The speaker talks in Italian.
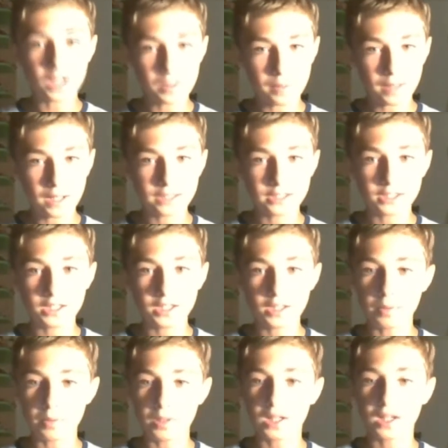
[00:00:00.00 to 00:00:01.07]
a dei
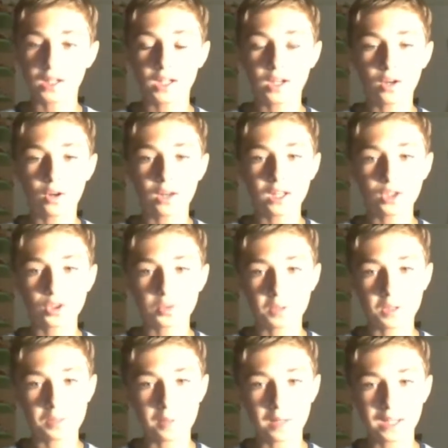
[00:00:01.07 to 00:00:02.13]
magazzini, perché è crollato sopra
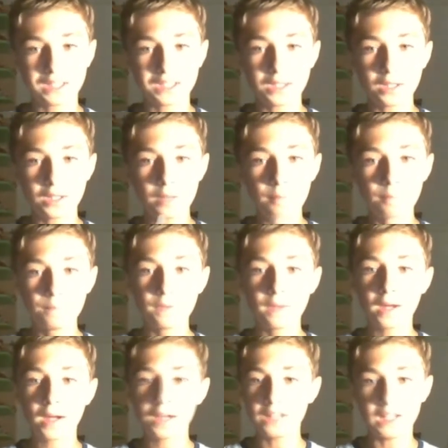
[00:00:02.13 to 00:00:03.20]
dei magazzini,
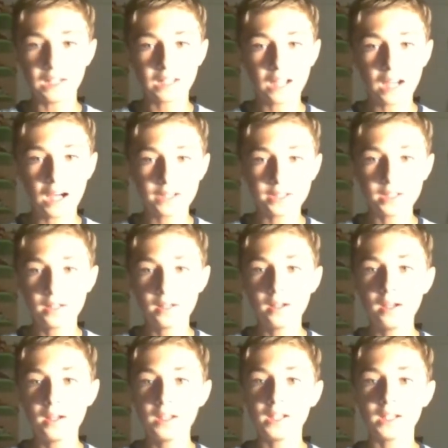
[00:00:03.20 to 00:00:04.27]
a delle case
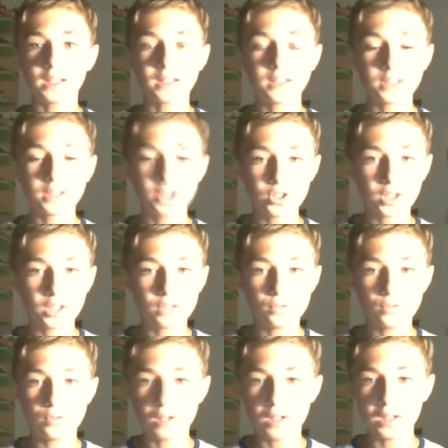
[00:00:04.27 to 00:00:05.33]
e a tanta gente che
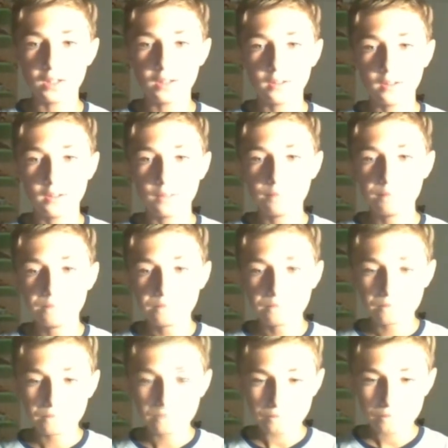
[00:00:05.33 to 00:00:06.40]
viveva lì.
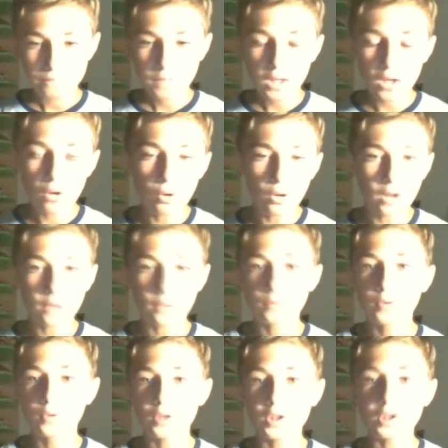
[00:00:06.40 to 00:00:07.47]
Ora,
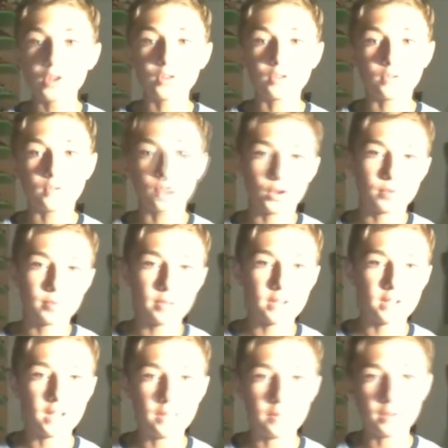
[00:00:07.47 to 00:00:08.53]
io voglio
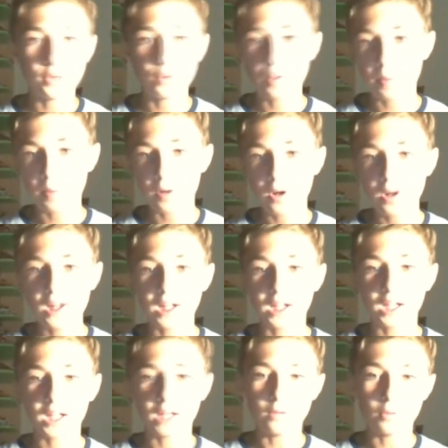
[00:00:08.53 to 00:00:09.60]
spendere le mie due parole
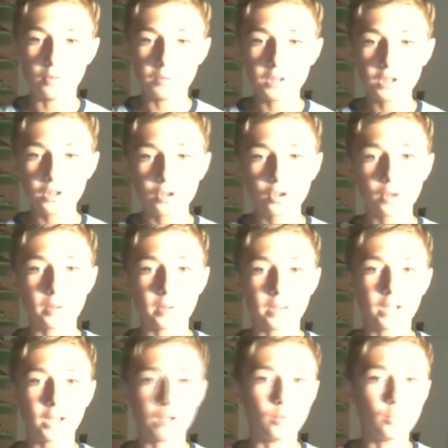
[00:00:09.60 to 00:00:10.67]
anche nel mio piccolo,
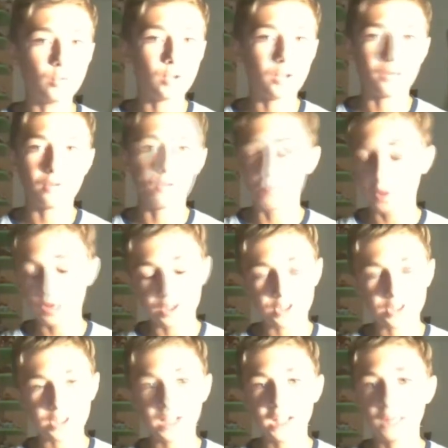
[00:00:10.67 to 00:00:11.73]
perché comunque avrò pochi
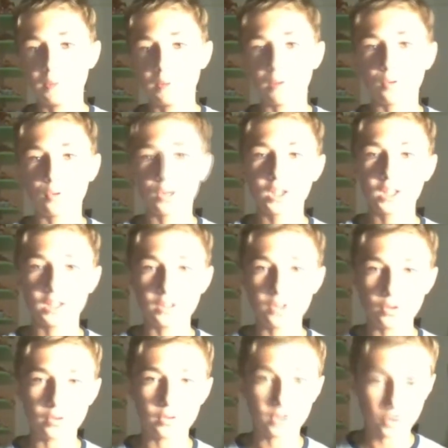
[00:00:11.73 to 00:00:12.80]
iscritti, ma quello che
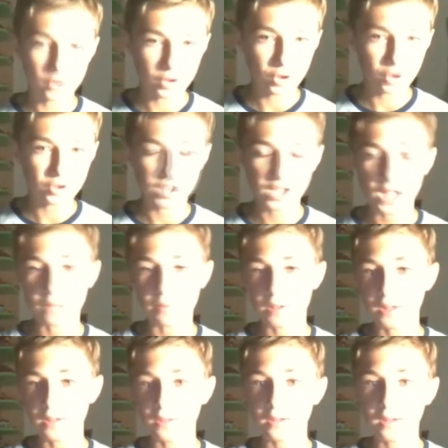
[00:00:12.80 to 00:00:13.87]
dico lo dico
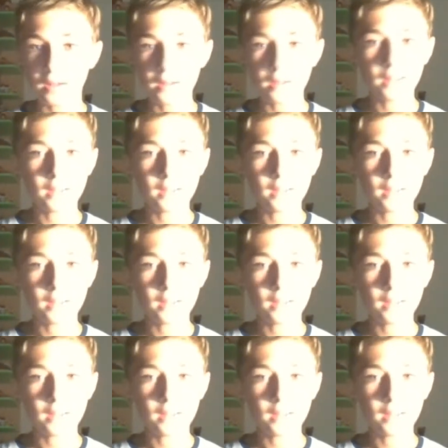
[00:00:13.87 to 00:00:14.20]
seriamente,